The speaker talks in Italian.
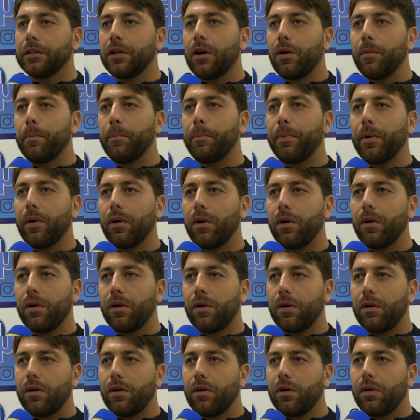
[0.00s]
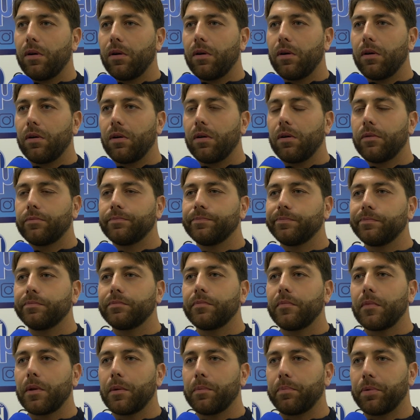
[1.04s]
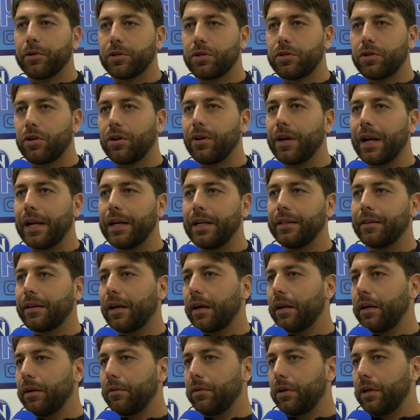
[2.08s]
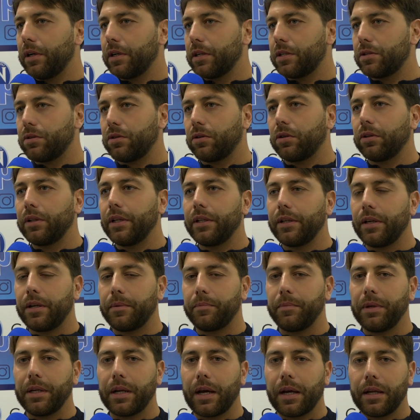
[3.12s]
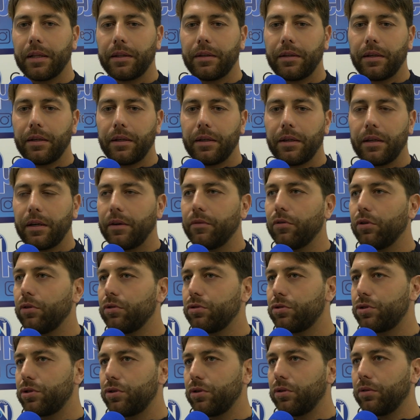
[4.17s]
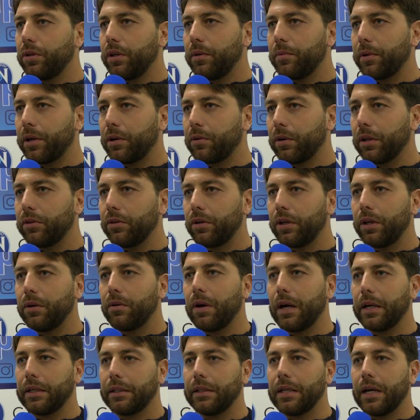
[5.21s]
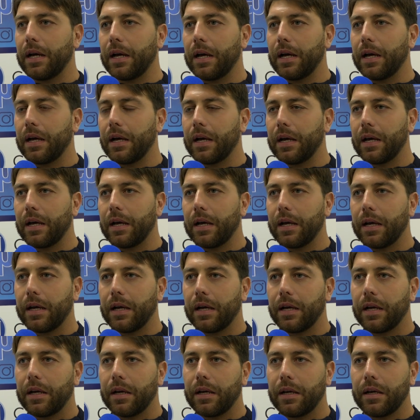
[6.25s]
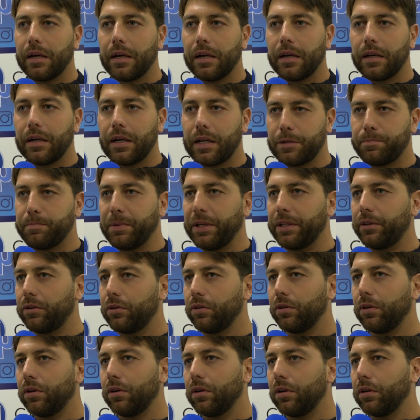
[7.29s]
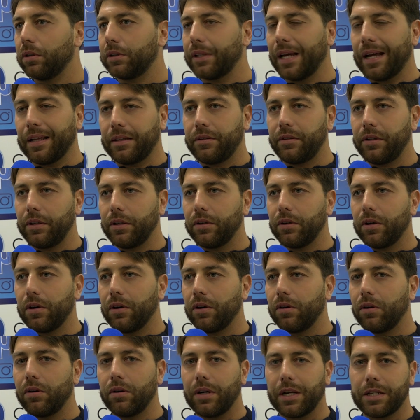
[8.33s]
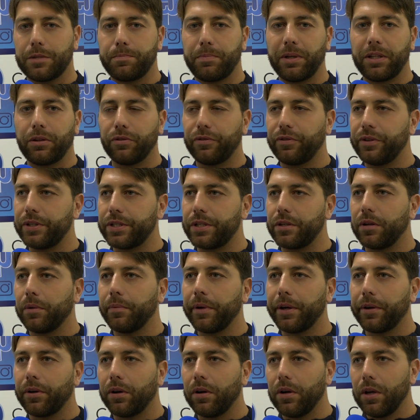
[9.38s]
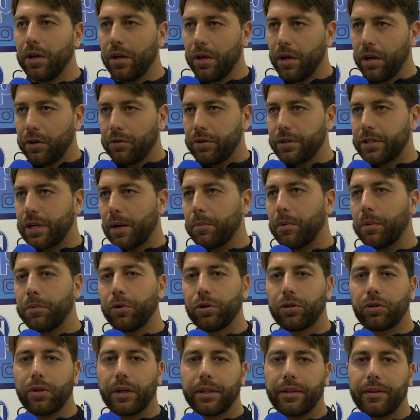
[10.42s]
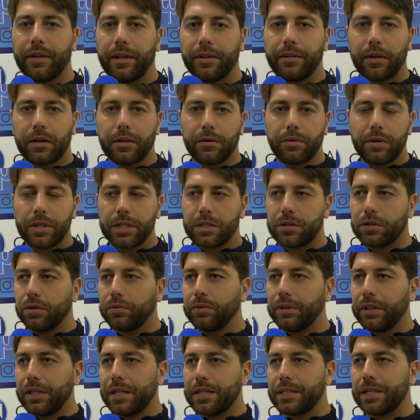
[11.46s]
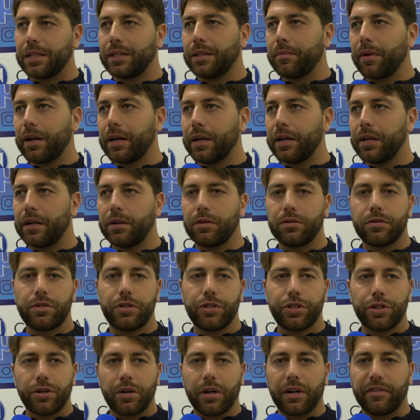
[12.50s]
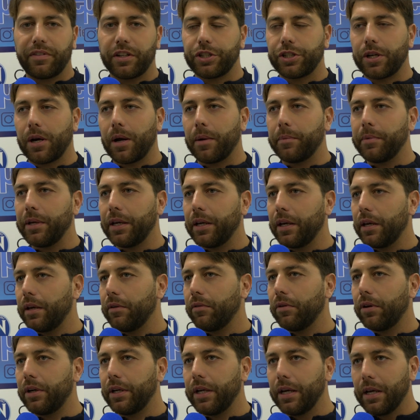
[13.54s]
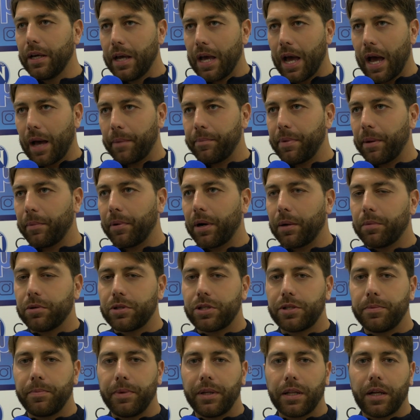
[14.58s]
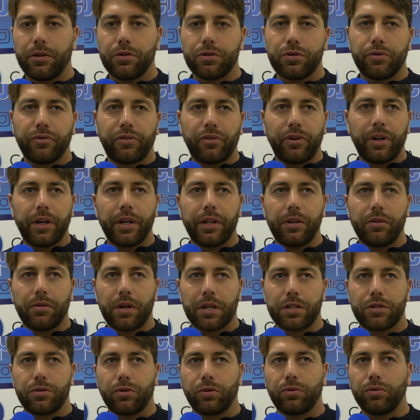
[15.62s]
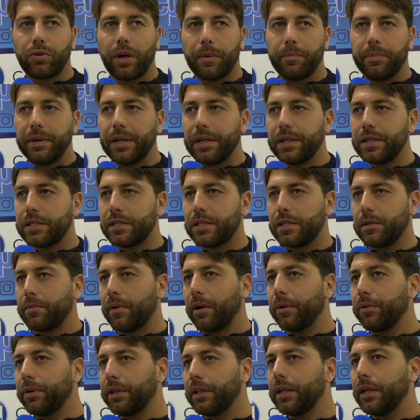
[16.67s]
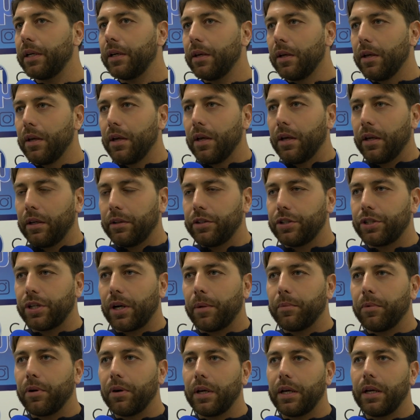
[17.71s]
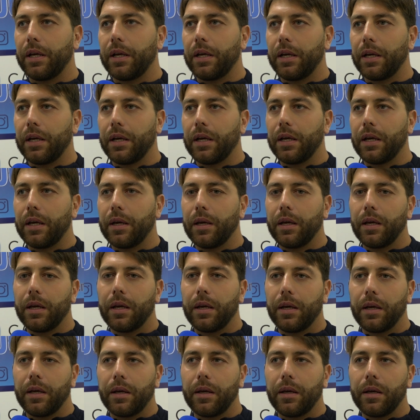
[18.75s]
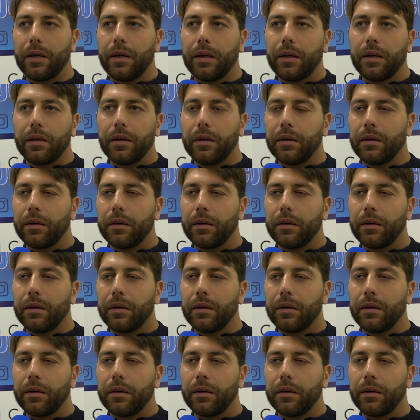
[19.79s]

No, un po' mm, possono rallentare quelle che sono determinate evoluzioni per quanto riguarda l'aspetto tattico o l'aspetto fisico, però noi siamo molto attenti a questo, quindi le settimane che non si gioca facciamo amichevoli, abbiamo la possibilità di usufruire di una struttura bellissima, quindi diciamo che